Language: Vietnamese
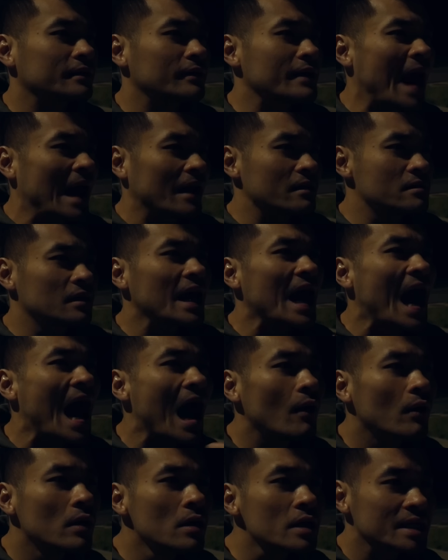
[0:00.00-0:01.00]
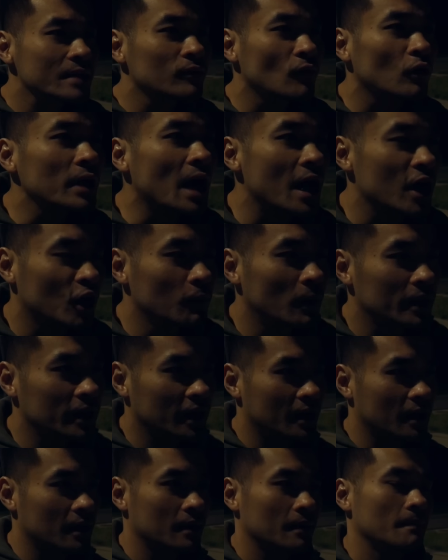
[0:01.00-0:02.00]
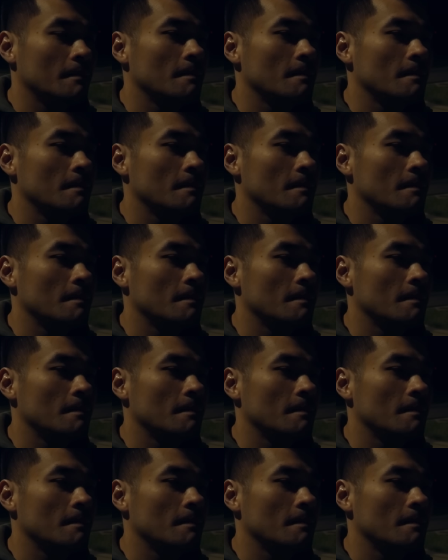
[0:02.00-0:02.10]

đạt được cái ao ước trong cuộc đời của mình vậy đó.